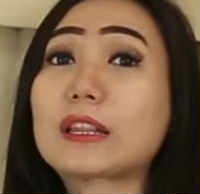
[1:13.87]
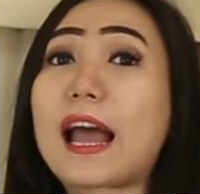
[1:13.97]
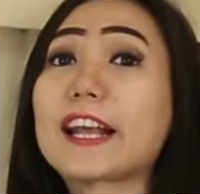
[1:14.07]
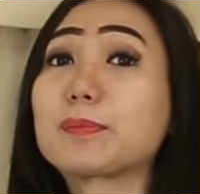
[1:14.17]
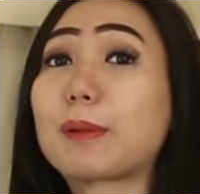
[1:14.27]

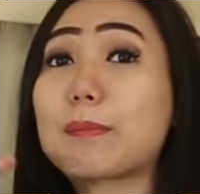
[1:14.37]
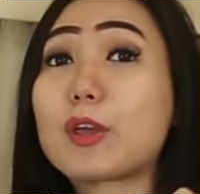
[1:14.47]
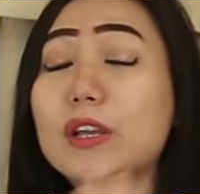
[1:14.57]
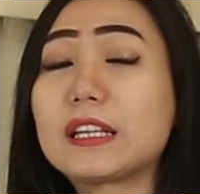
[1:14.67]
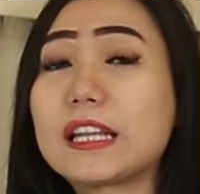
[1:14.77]
Toyota Hiace
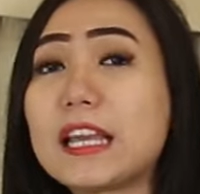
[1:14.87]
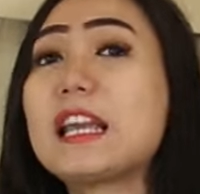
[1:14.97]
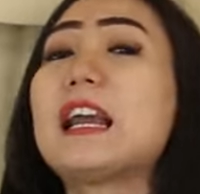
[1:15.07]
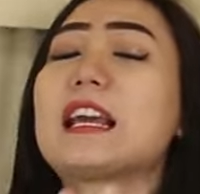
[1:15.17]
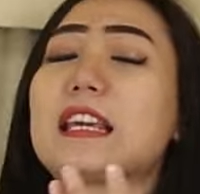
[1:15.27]
Premium ini,
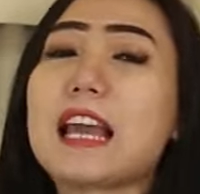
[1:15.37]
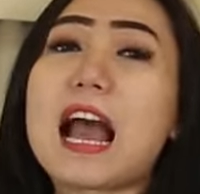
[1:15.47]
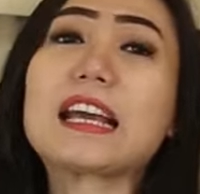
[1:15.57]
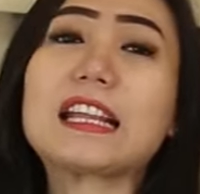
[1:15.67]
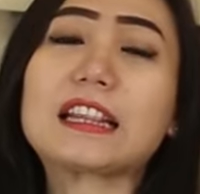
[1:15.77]

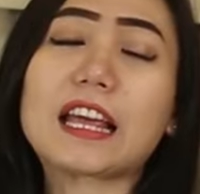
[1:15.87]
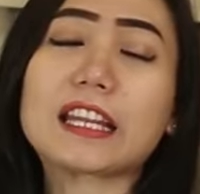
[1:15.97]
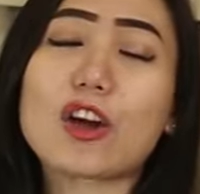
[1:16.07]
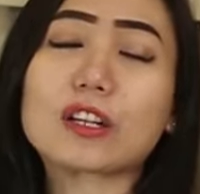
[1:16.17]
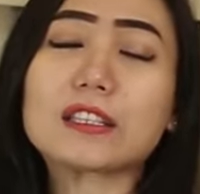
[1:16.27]
yang
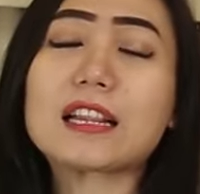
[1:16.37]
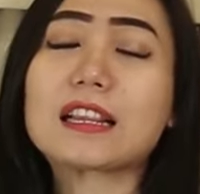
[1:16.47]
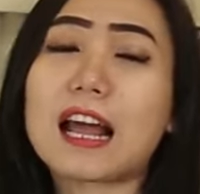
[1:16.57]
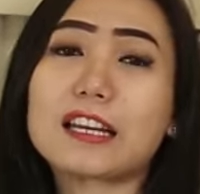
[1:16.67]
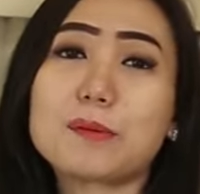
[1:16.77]

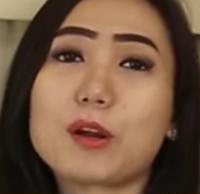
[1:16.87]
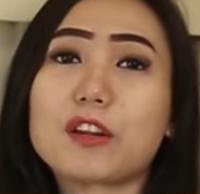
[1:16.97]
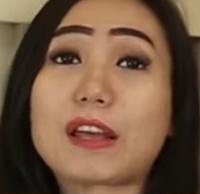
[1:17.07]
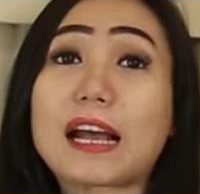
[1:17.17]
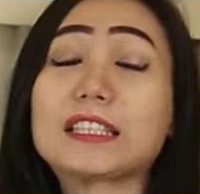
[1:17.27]
interiornya telah
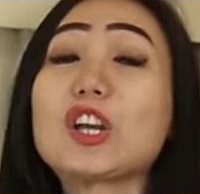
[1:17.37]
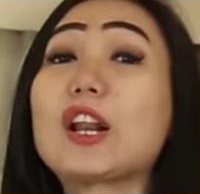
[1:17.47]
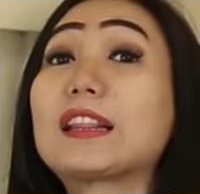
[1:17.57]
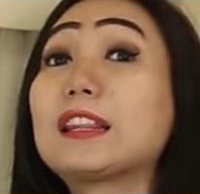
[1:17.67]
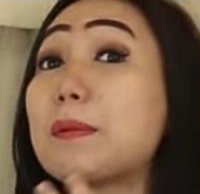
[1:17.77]
dimodifikasi
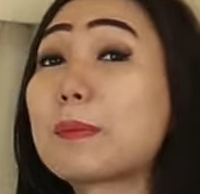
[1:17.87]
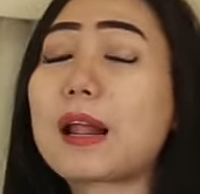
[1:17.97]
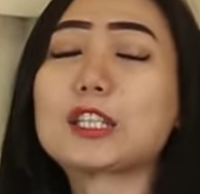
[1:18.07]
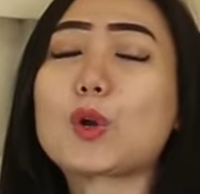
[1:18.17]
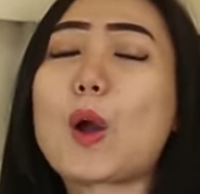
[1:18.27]
oleh tim
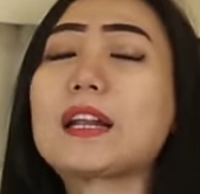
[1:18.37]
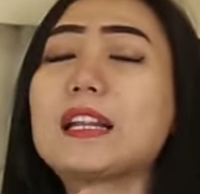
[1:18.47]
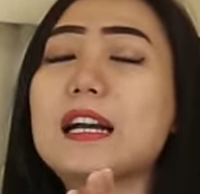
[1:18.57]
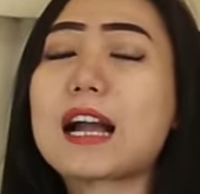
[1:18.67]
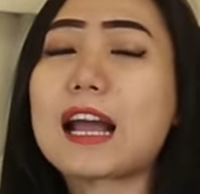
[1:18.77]

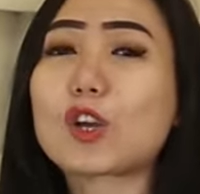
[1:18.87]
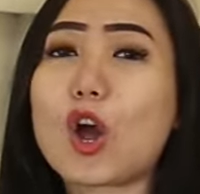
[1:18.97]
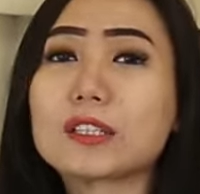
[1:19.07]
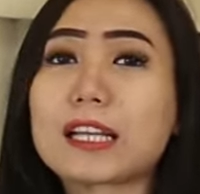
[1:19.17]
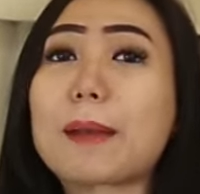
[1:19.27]
Klasikon dengan
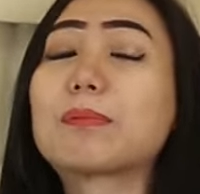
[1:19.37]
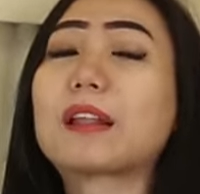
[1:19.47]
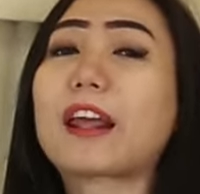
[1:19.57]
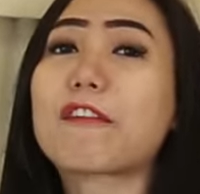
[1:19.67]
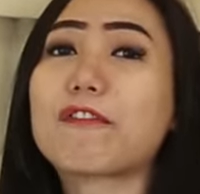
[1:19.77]
konsep
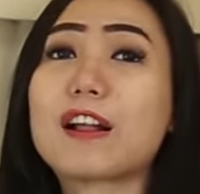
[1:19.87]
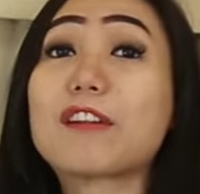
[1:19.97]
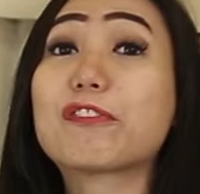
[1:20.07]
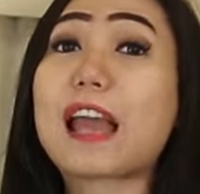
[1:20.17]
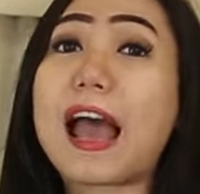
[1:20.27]

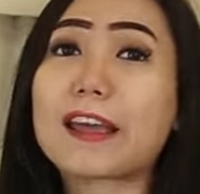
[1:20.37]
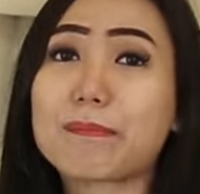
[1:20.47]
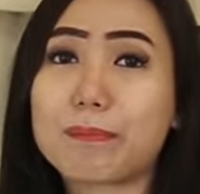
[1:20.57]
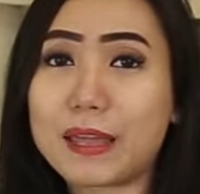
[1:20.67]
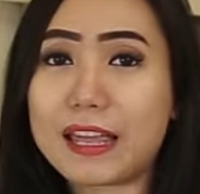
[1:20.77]
travel
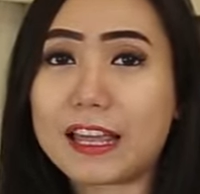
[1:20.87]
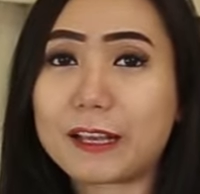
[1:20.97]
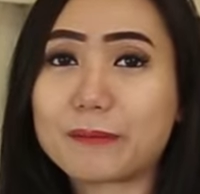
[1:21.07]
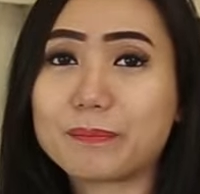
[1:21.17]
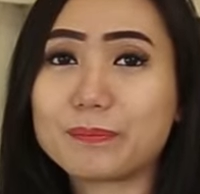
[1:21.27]
VIP.
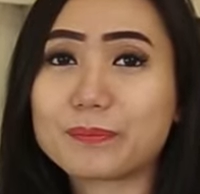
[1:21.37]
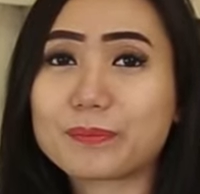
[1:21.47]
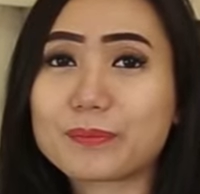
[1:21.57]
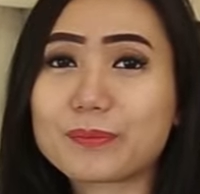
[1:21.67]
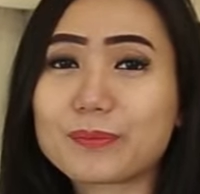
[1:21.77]

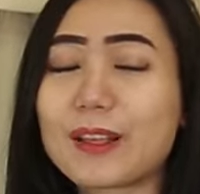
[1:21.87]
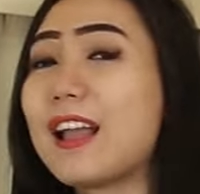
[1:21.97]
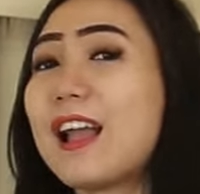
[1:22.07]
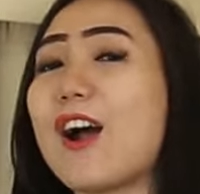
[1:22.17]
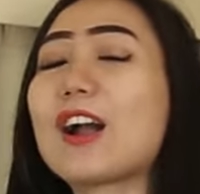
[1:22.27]

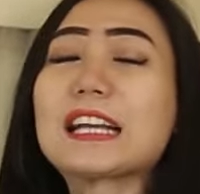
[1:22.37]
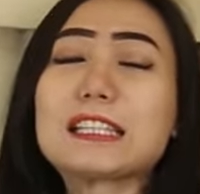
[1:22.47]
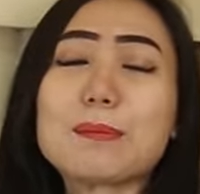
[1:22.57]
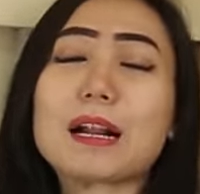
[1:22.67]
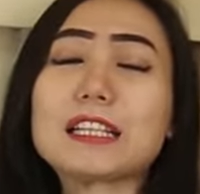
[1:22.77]
Oke,
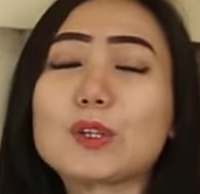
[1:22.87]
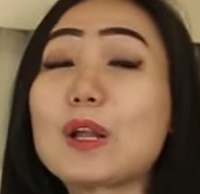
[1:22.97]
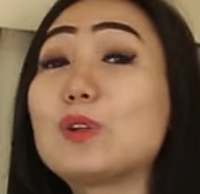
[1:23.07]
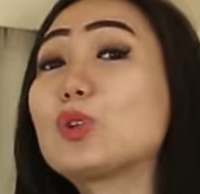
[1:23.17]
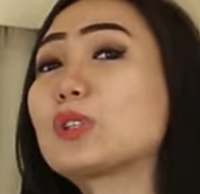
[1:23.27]
sahabat
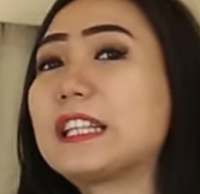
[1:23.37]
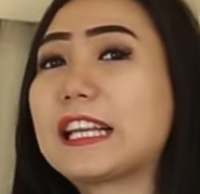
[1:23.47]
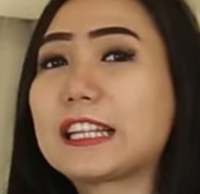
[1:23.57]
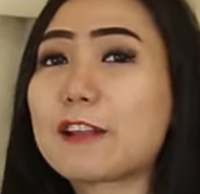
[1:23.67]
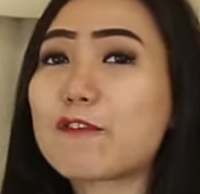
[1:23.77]
Klasikon untuk
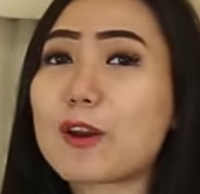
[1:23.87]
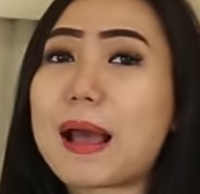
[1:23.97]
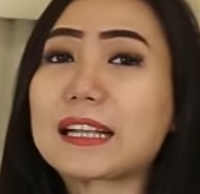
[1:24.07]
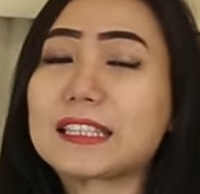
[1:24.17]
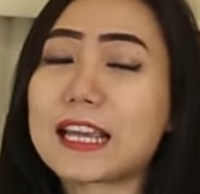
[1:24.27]
sedikit
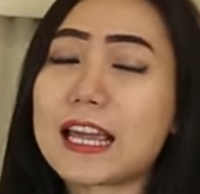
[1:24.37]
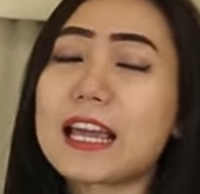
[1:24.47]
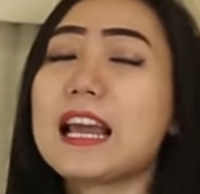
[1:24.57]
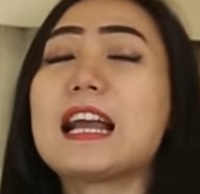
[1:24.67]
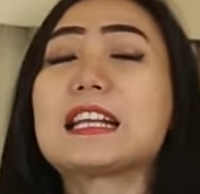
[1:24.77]

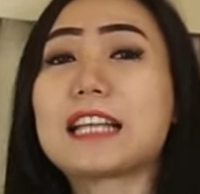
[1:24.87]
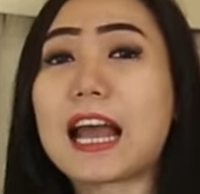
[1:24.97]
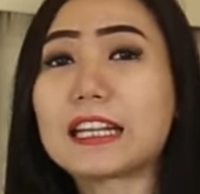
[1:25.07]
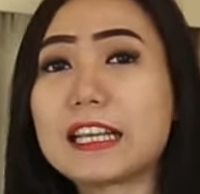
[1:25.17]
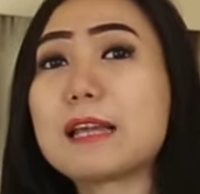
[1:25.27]
informasi,
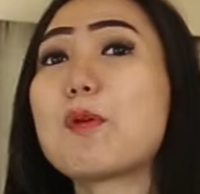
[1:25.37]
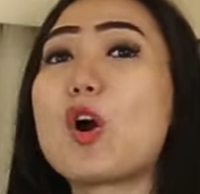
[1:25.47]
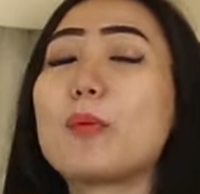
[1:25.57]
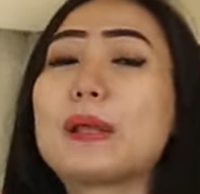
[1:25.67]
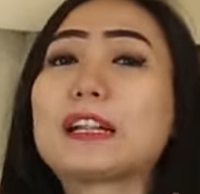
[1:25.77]
jadi
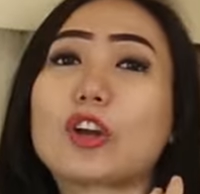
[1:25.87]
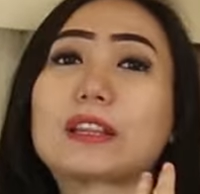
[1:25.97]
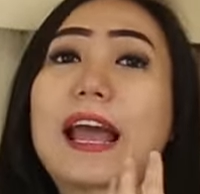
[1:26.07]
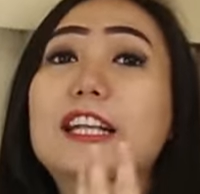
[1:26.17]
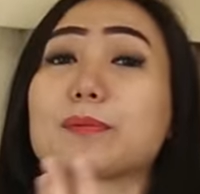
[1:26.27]
mobil
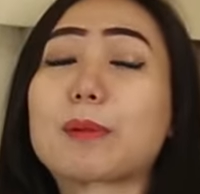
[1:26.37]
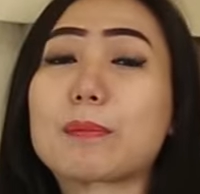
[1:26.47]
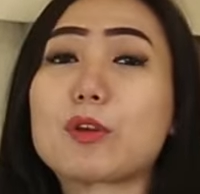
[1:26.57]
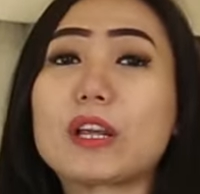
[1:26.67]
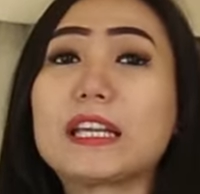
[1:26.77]
Toyota S
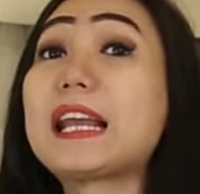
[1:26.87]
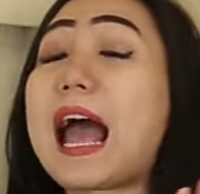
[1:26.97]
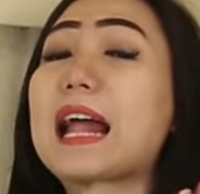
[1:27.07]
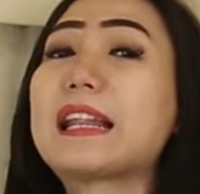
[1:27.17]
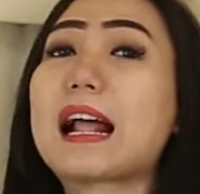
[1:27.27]
Premio ini
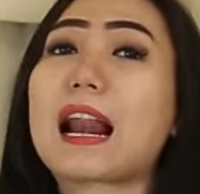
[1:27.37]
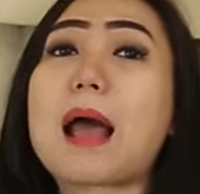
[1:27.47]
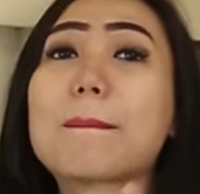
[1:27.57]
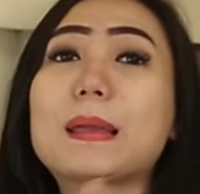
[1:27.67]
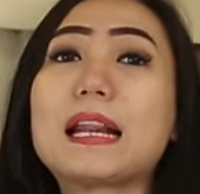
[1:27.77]

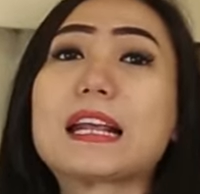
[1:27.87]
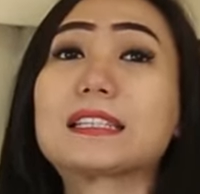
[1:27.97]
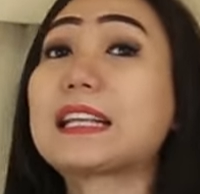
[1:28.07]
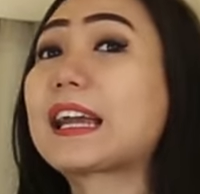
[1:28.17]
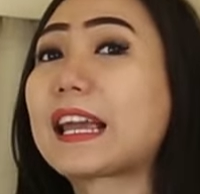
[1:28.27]
adalah
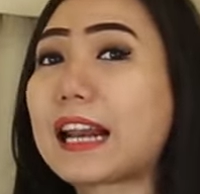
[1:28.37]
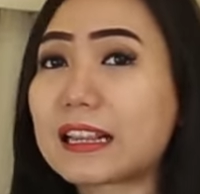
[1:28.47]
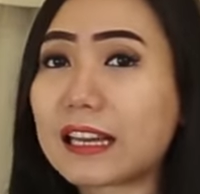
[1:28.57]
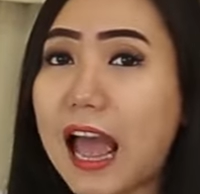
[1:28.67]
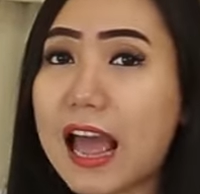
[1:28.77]
milik Sakera
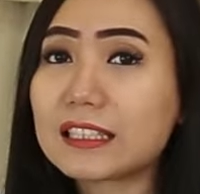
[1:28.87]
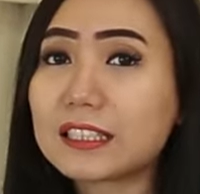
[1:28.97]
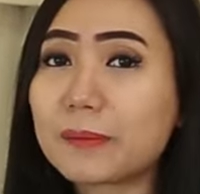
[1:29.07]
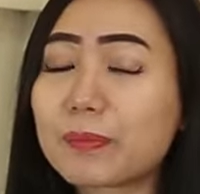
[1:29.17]
Trans